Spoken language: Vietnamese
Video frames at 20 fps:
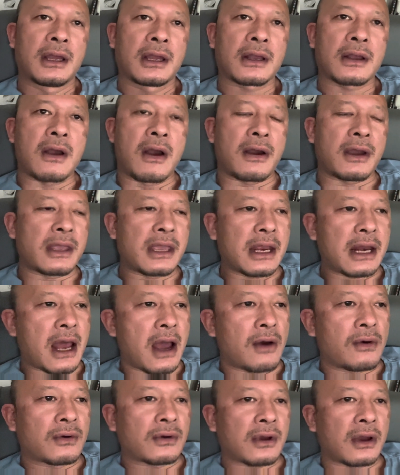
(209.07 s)
có cái gì
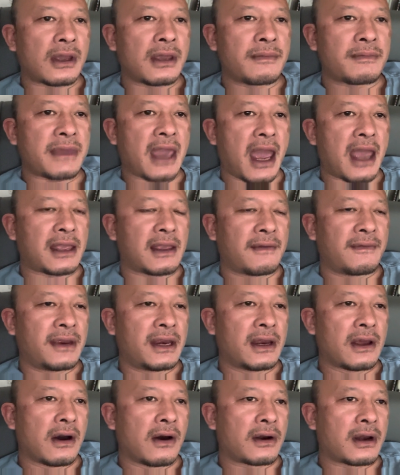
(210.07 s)
đâu có hiếm trai gì
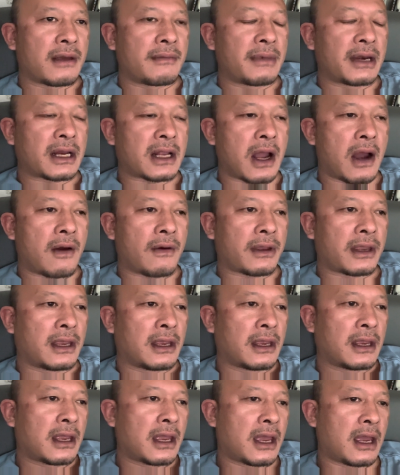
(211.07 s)
video để mình coi
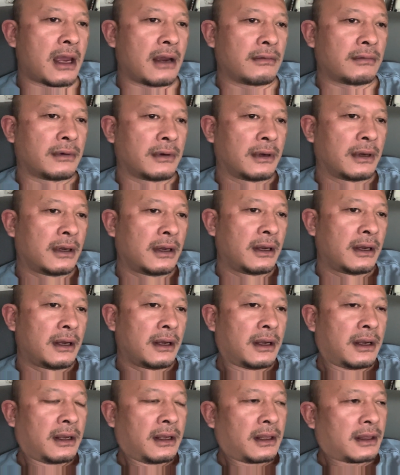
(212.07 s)
hay không
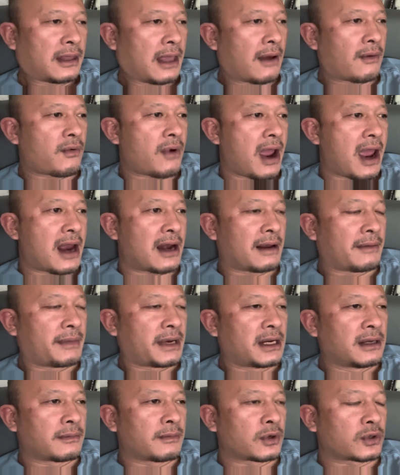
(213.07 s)
chẳng qua là
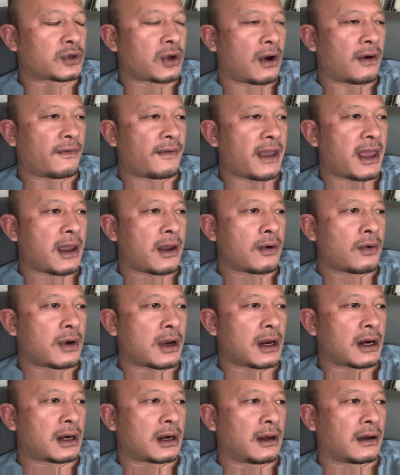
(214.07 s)
mày được một số view
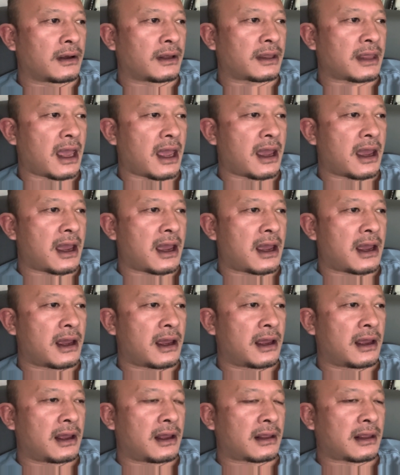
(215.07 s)
á, rồi người
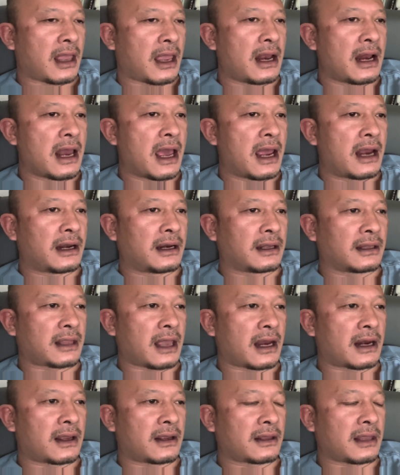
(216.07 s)
ta thấy lên người
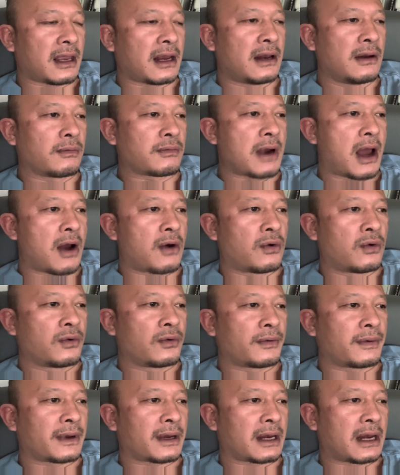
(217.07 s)
ta đã thấy lúc
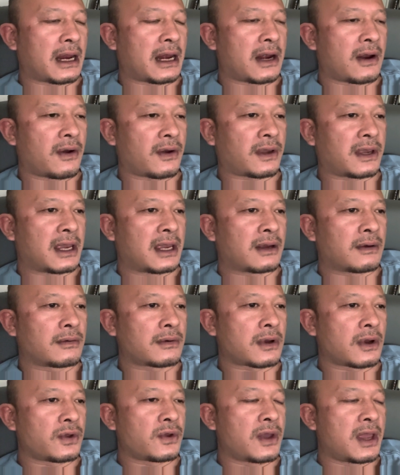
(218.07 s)
đầu người thấy nói chuyện
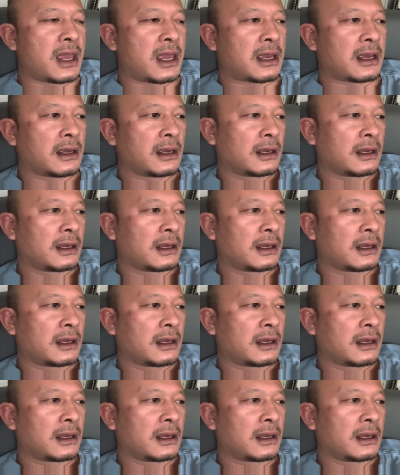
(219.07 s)
cũng có duyên